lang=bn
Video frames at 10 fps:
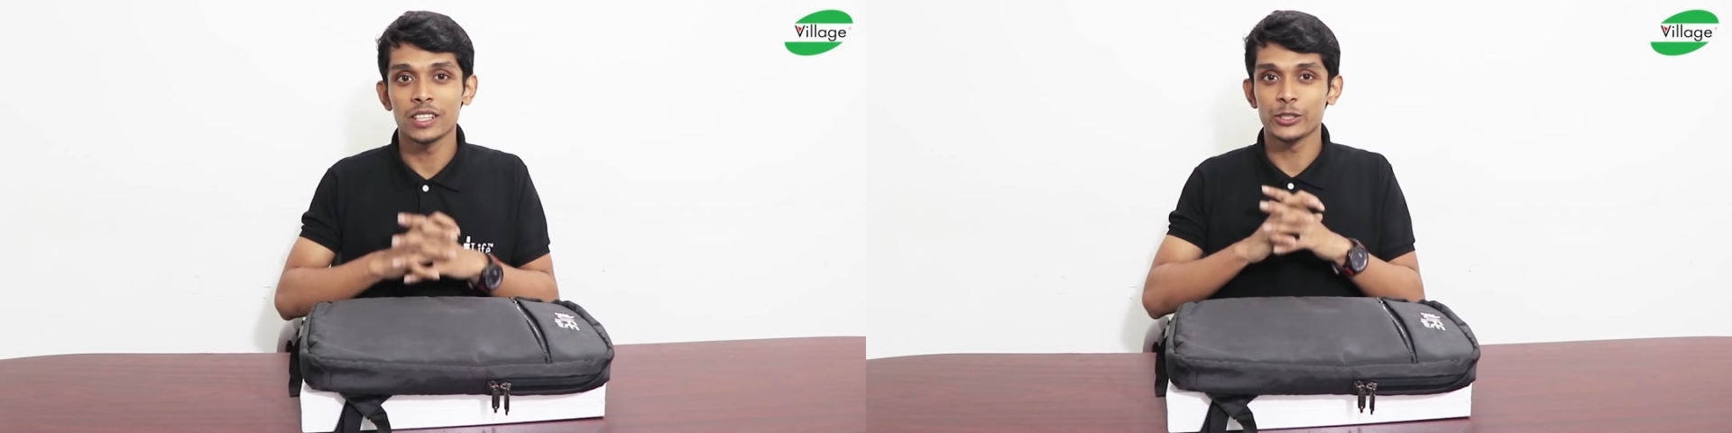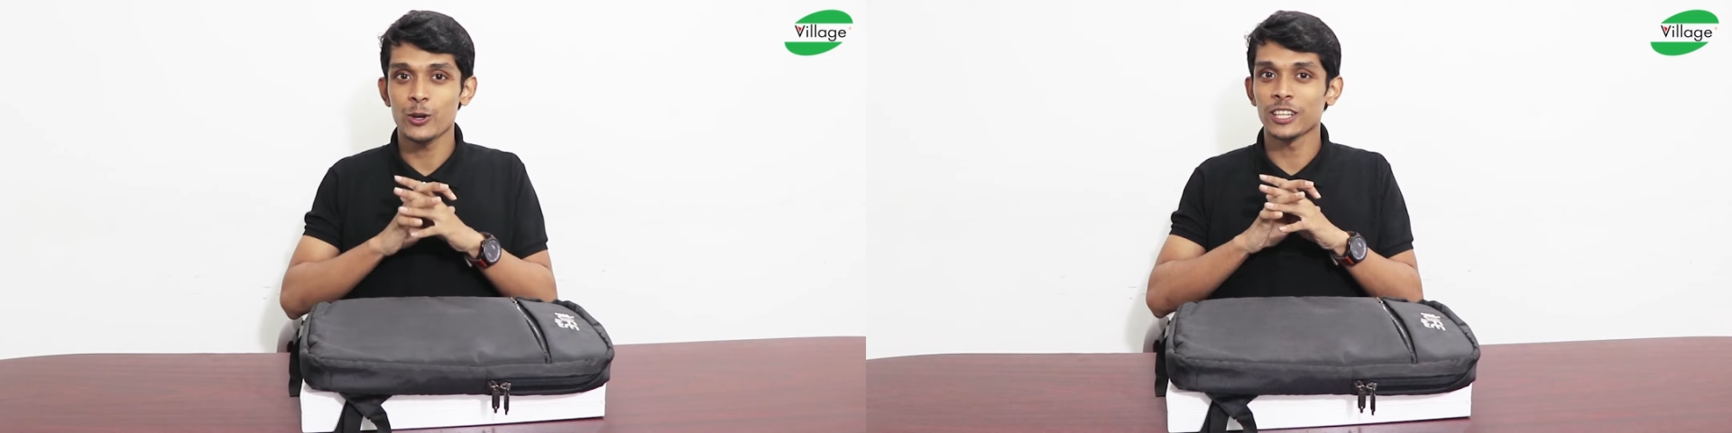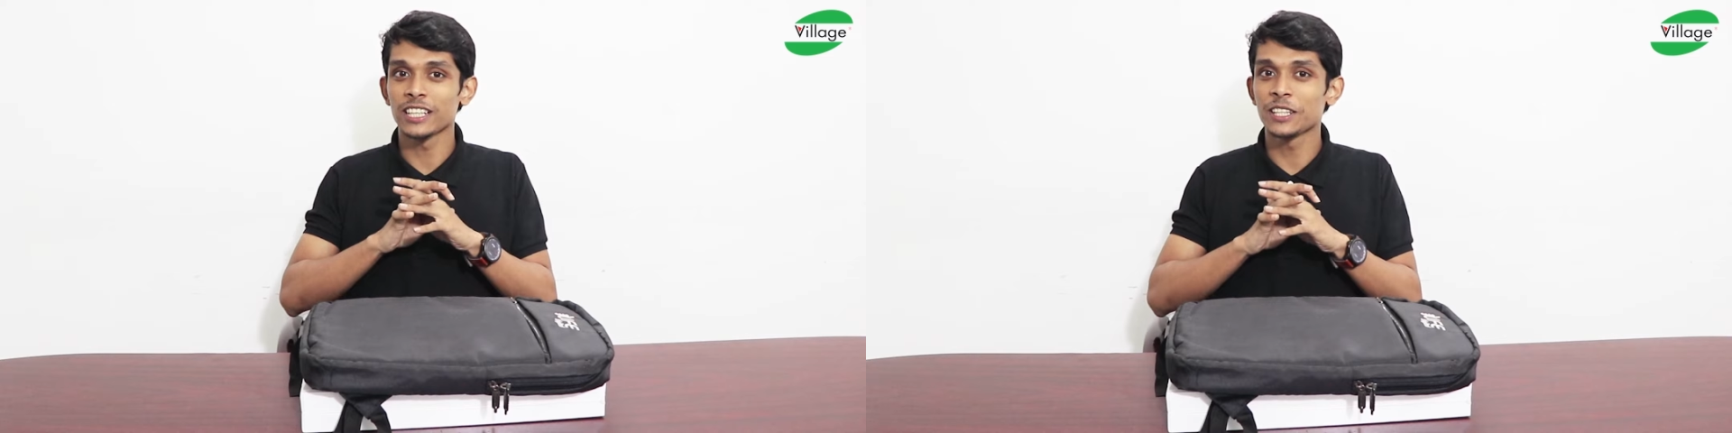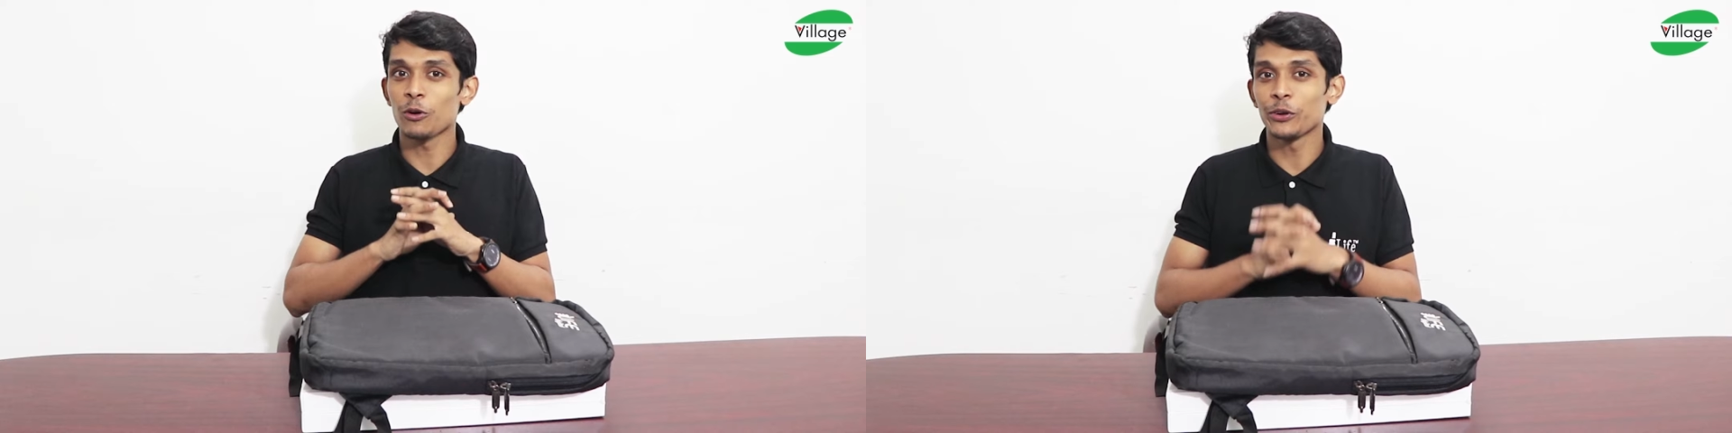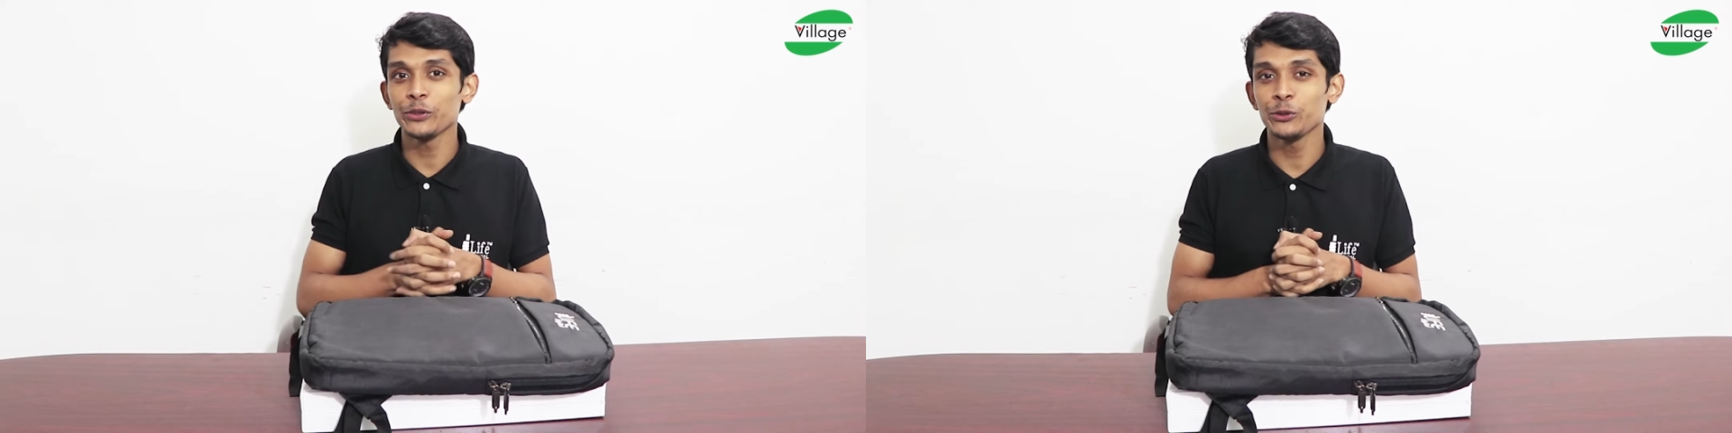যেগুলো দেখতে
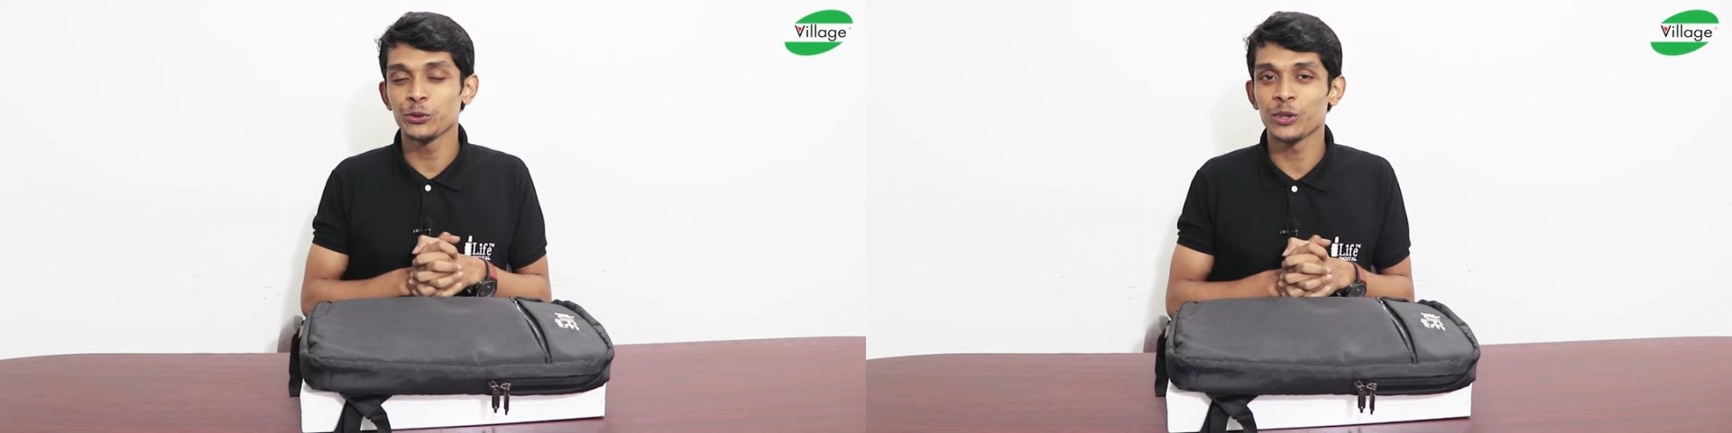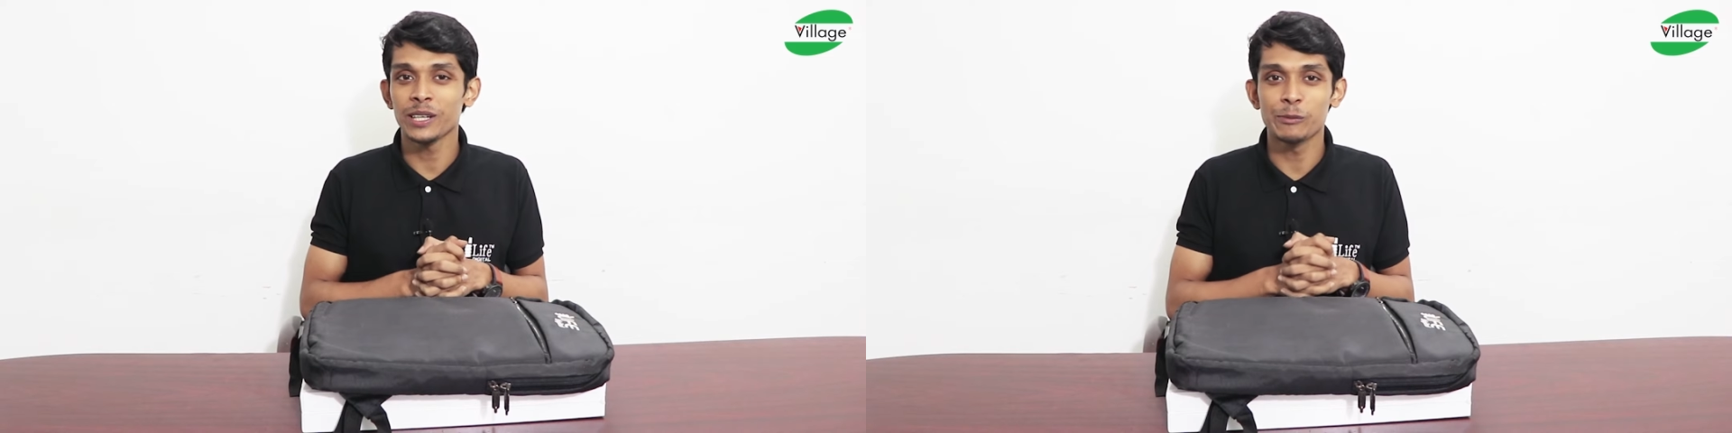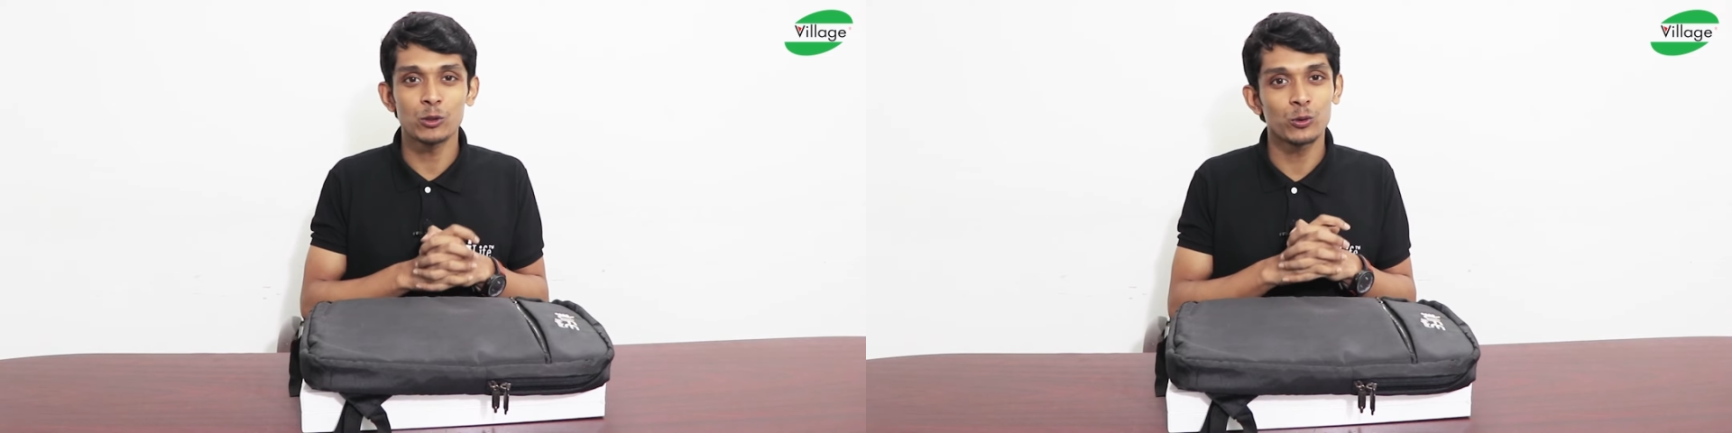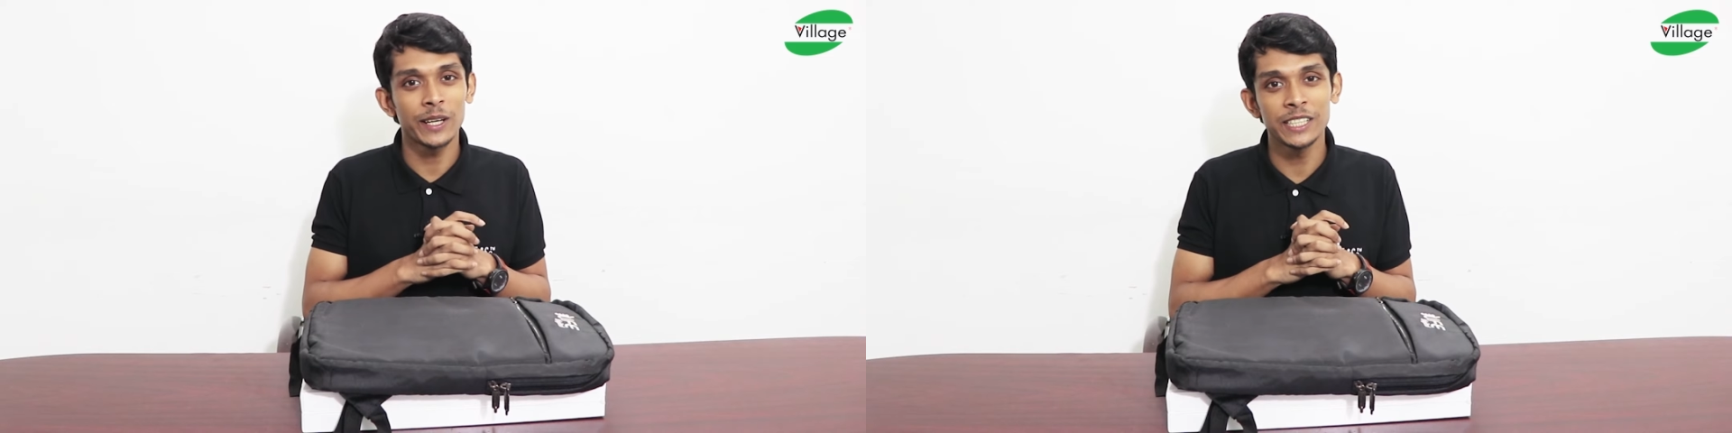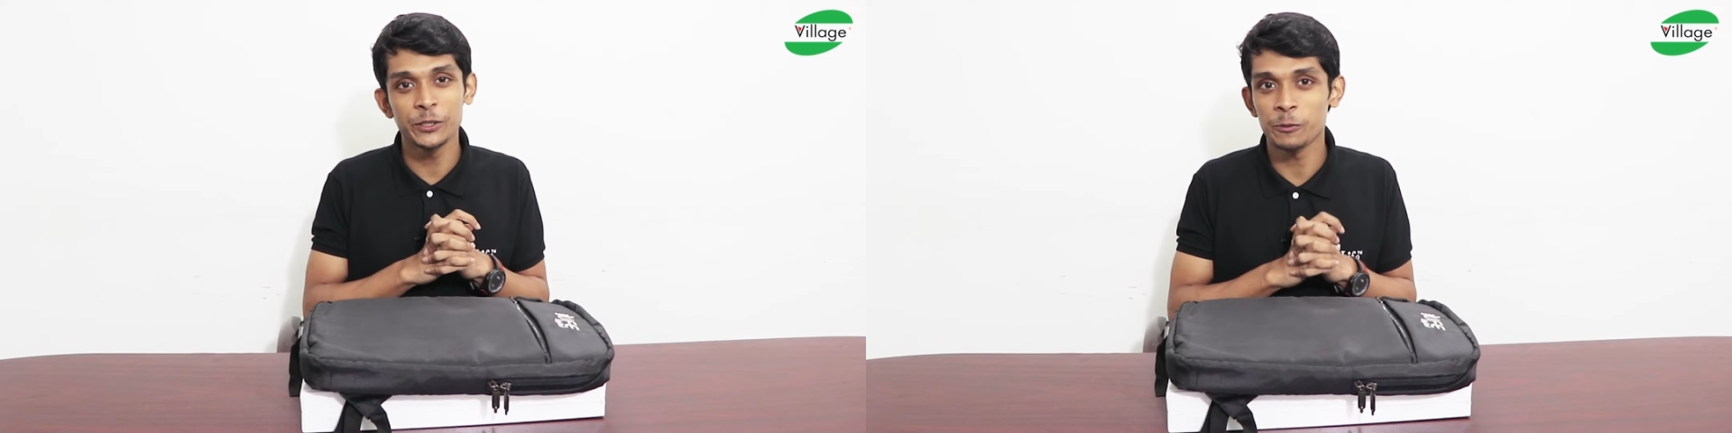অনেক সুন্দর এবং
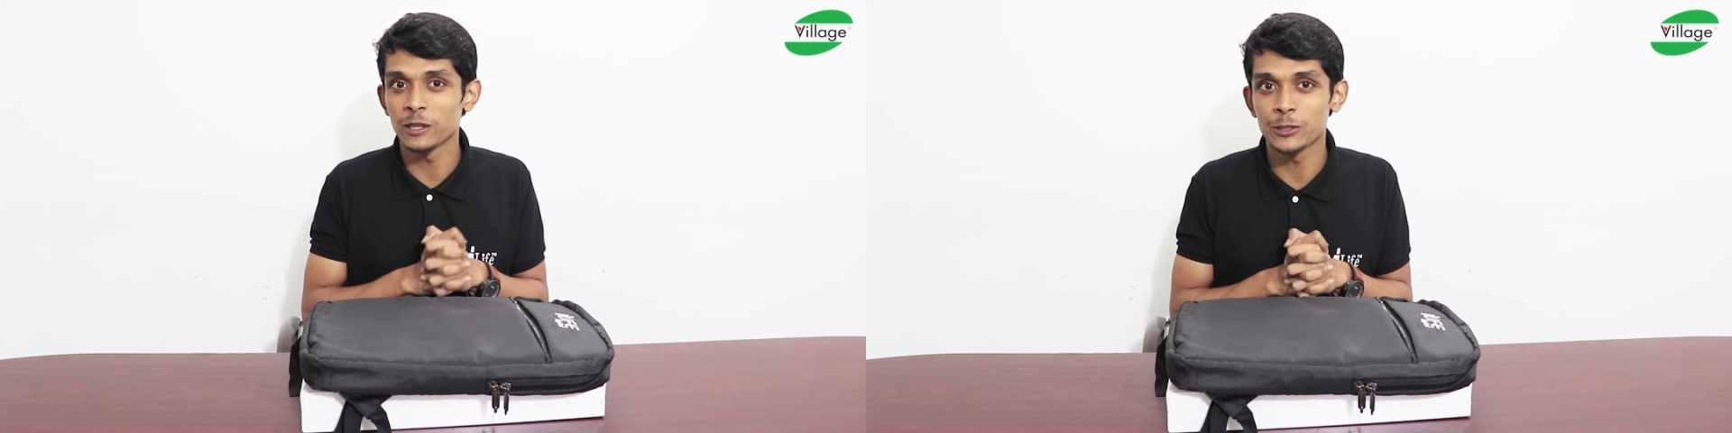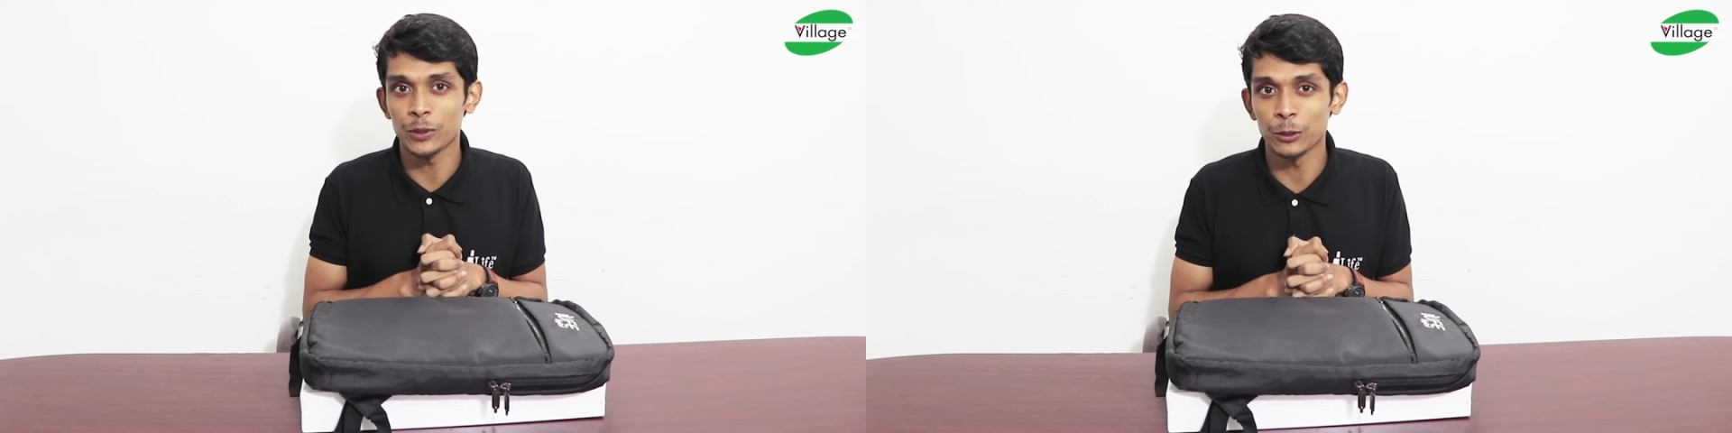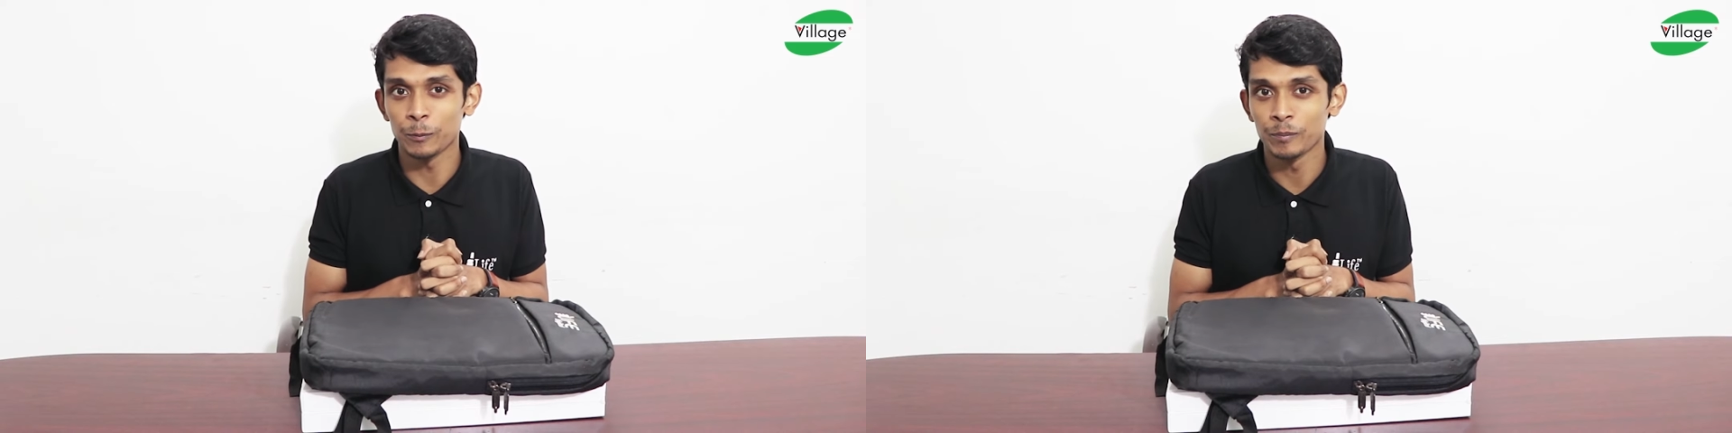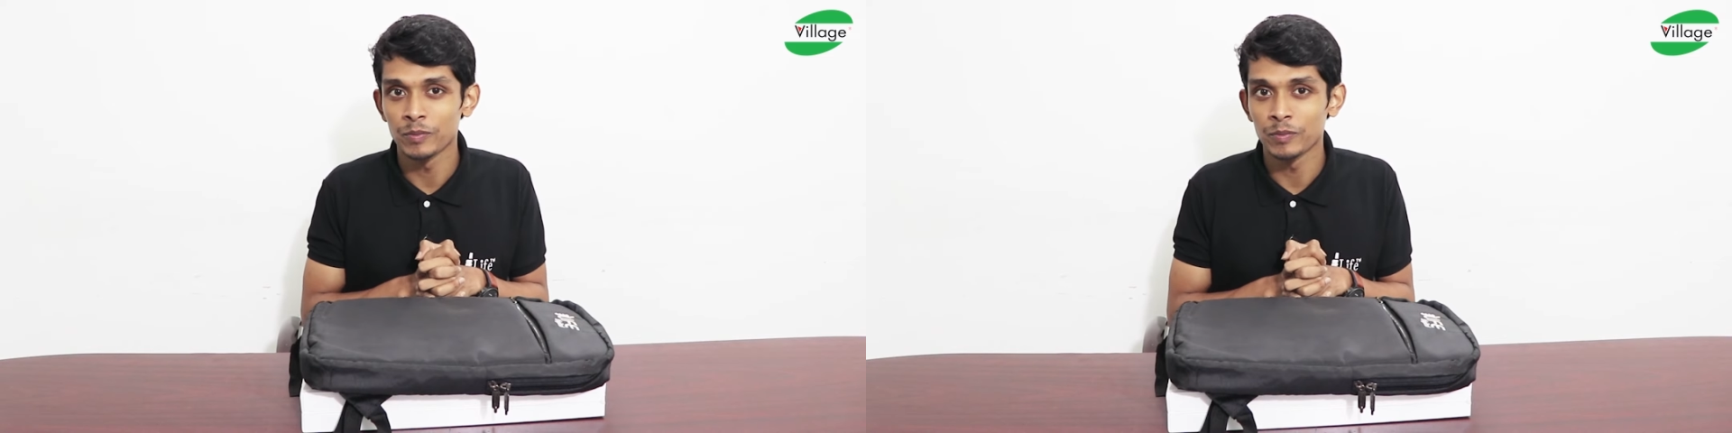কোয়ালিটিও বেশ ভালো